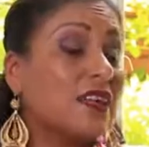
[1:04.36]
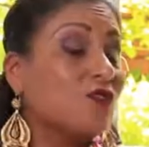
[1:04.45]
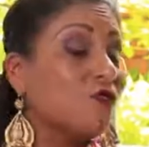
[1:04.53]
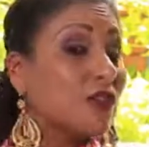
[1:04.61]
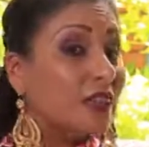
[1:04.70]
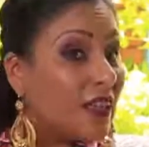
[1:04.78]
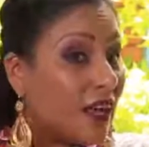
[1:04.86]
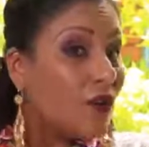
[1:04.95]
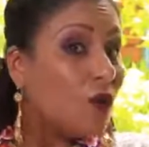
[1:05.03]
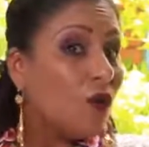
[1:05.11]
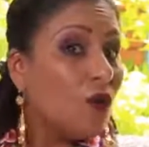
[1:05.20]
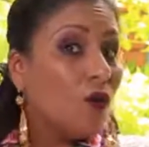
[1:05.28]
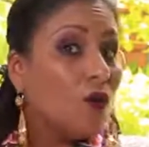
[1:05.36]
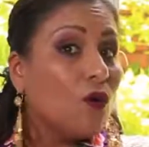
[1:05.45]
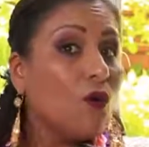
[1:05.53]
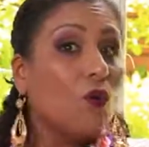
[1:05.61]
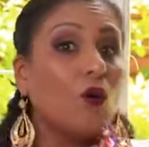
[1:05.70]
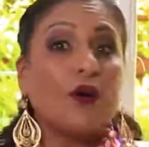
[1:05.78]
su dinero
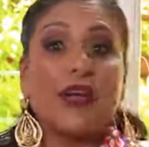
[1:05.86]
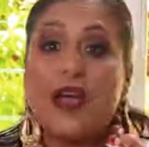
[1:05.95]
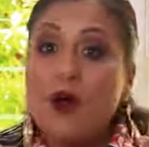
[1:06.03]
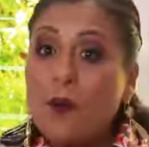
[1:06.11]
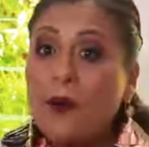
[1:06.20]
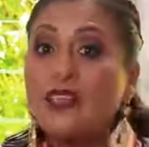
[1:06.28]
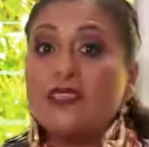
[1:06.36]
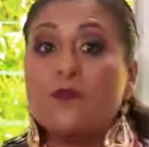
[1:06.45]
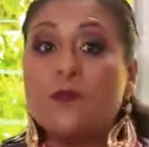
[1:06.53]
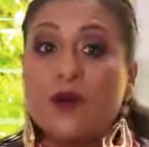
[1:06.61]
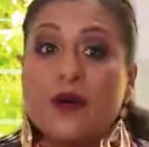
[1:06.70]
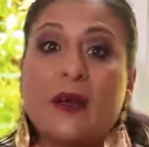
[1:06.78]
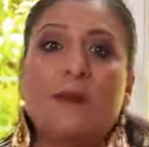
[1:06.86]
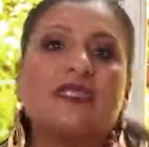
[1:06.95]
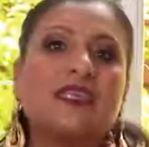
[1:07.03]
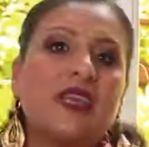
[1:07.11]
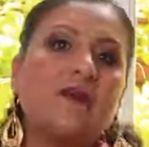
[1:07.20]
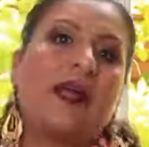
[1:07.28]
o qué obras y programas
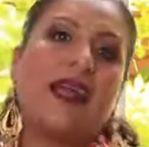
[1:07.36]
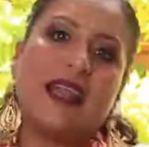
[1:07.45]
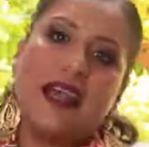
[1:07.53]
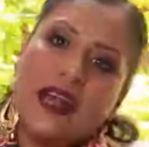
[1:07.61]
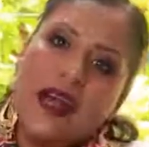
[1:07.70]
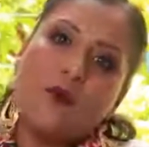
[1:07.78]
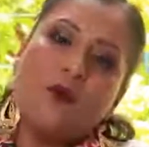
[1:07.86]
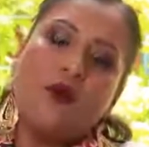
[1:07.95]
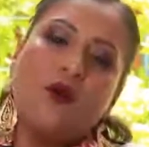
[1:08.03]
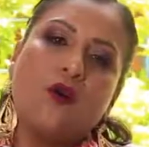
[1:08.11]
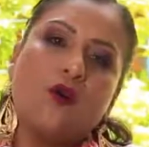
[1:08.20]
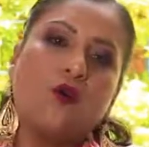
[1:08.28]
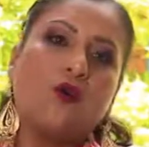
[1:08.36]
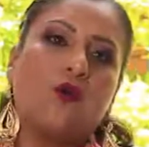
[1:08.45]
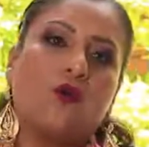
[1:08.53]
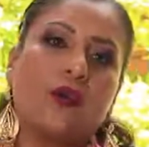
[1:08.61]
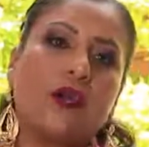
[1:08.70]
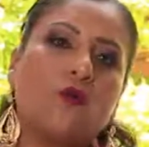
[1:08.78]
se llevarán a cabo con
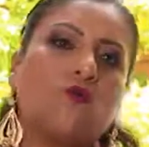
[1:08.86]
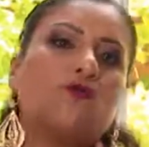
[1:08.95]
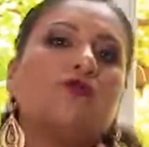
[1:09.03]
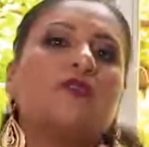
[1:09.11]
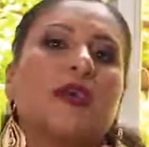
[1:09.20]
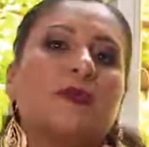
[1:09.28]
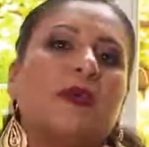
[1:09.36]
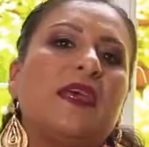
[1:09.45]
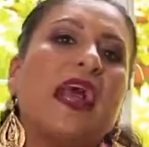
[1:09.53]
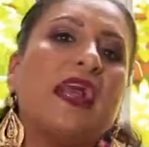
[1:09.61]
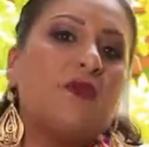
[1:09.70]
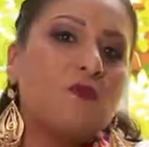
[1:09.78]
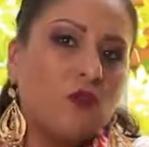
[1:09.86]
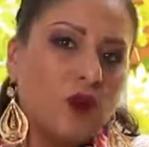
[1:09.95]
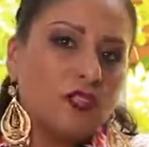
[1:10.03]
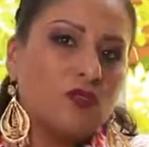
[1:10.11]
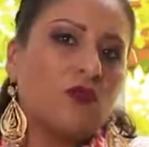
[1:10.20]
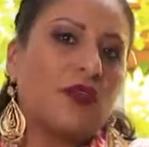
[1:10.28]
los recursos que vía
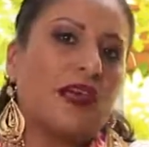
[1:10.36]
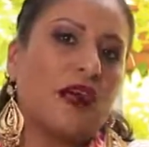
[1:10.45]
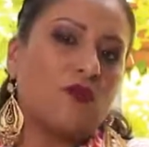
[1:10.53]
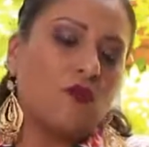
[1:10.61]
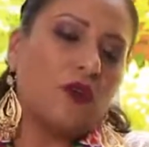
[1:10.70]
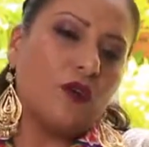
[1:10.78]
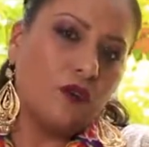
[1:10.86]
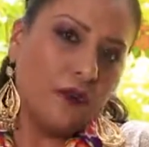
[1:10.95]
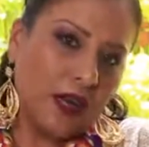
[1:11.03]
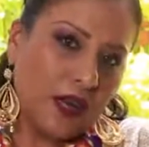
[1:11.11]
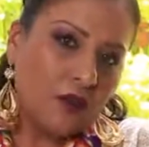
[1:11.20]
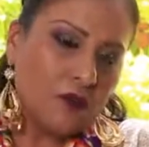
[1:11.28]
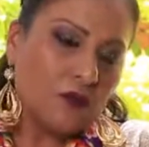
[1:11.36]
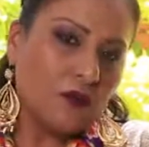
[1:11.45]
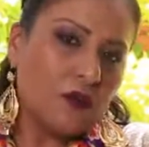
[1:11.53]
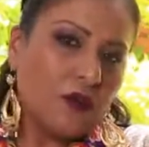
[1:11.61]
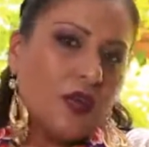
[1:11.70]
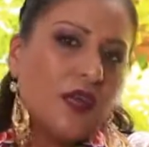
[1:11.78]
impuestos recaudó el gobierno.
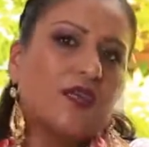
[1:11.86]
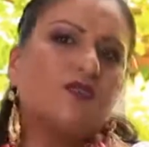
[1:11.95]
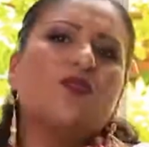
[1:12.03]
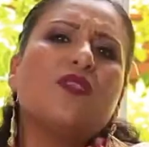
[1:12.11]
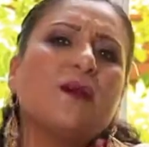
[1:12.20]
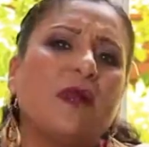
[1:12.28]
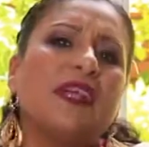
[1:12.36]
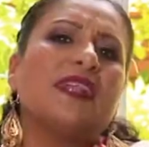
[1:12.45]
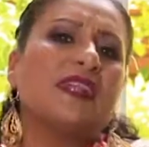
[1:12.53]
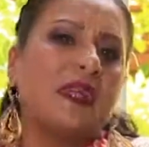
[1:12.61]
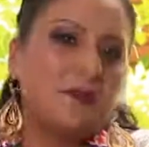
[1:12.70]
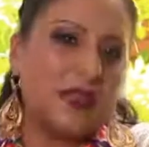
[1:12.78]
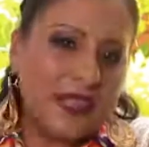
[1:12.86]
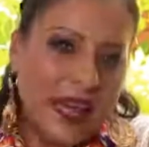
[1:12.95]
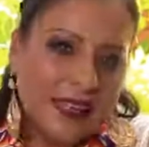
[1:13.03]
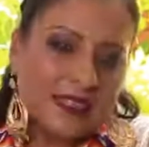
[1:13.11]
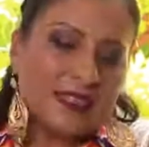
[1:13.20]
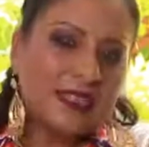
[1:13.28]
Eso debe
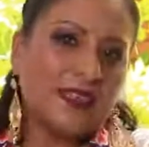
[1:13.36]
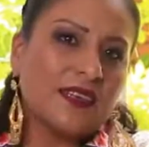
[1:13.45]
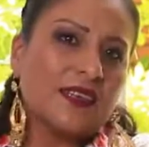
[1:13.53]
determinarse.